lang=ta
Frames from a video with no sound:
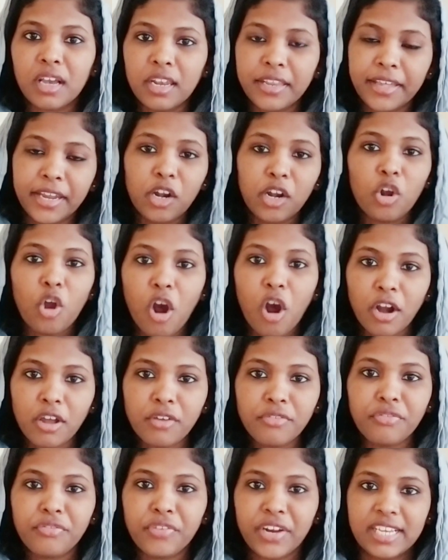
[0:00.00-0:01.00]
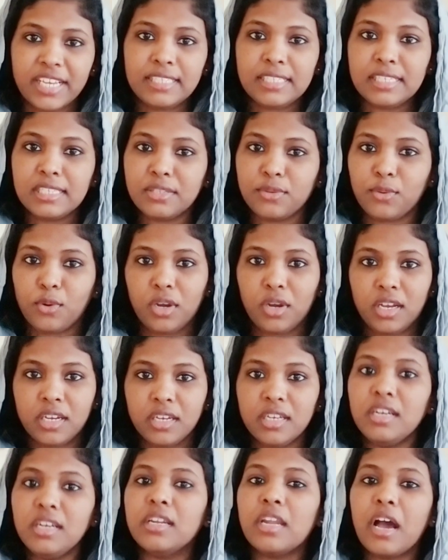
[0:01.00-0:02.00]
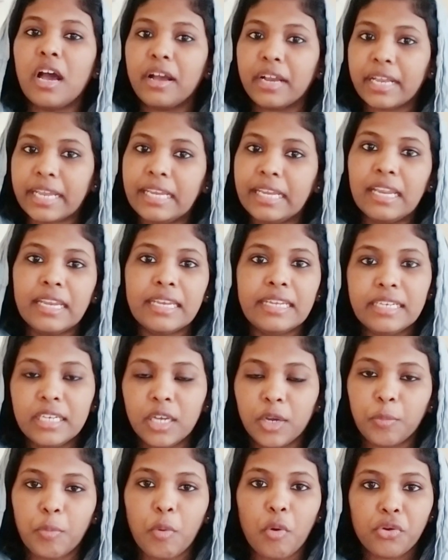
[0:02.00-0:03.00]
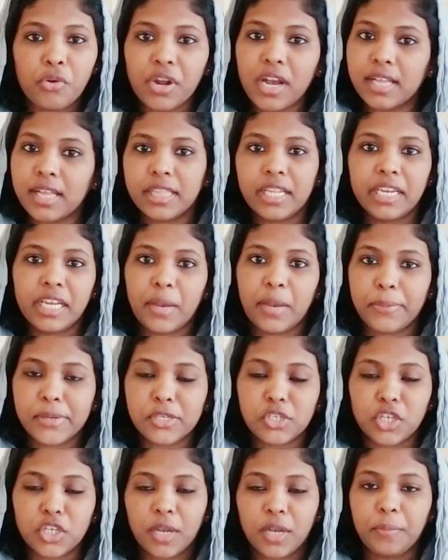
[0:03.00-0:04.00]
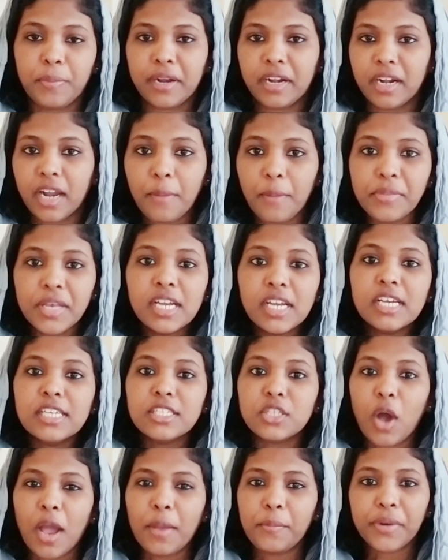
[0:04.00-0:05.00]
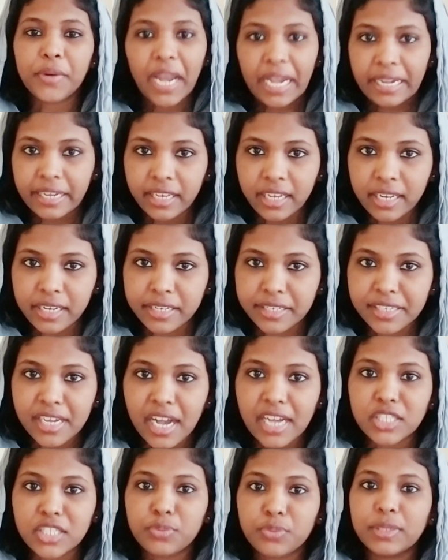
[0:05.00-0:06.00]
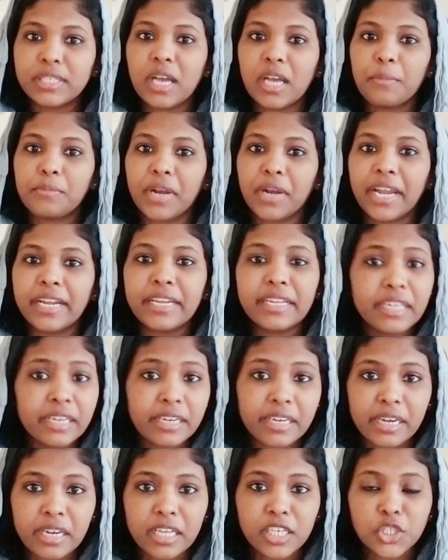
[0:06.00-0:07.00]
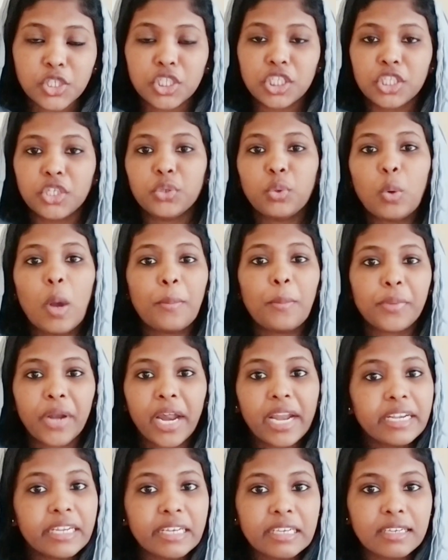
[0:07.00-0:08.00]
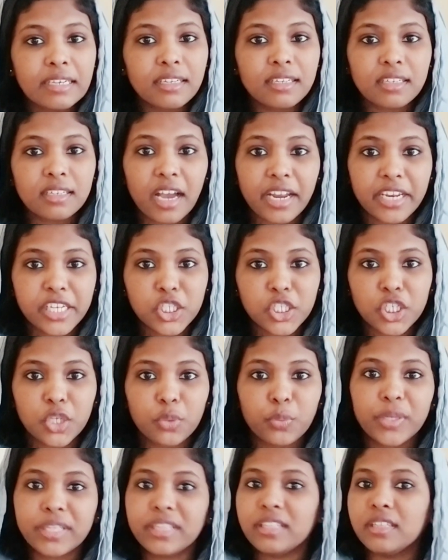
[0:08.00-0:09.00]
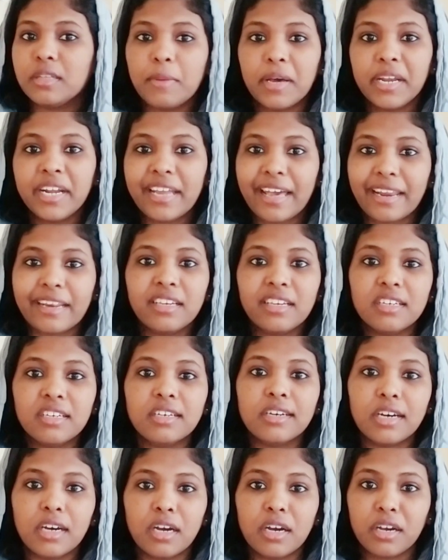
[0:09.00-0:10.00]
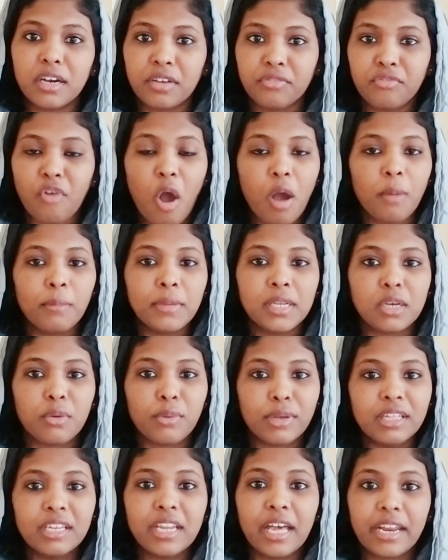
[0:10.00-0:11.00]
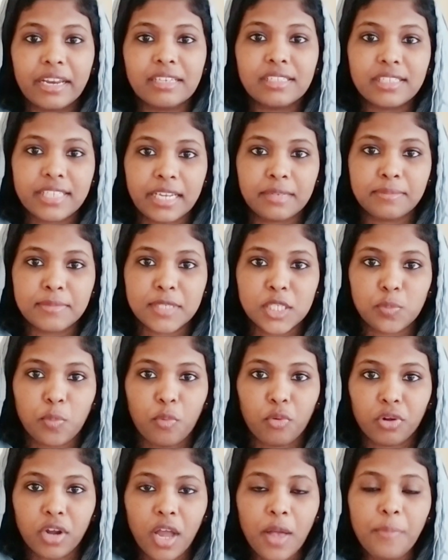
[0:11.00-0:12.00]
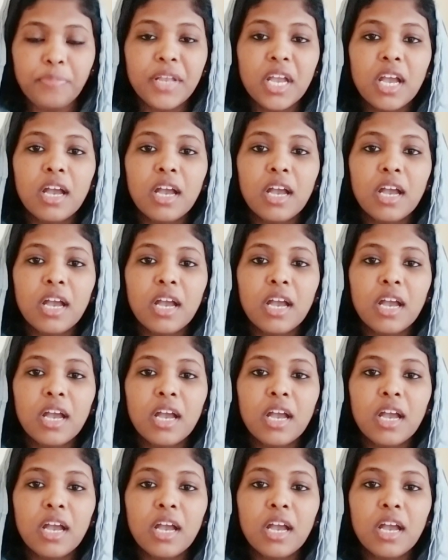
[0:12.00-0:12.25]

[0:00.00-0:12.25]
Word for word: தேர் ஆர் லாட் ஆஃப் ஃப்ரேசஸ் உங்களுக்கு நான் கீழே லிங்க் போடுறேன் அதில் நீங்கள் போய் செக் பண்ணலாம் ஸோ ஐம் ரைட்டிங் இன் ரிகார்ட்ஸ் வித் ஐம் ரைட்டிங் இன் ரிலேஷன் டு ஐம் ரைட்டிங் இன் கனெக்ஷன் வித் அந்த மாதிரி நிறைய ஃபார்மலுக்கு uh, வந்து நிறைய ஸ்டேட்மெண்ட்ஸ் போடலாம்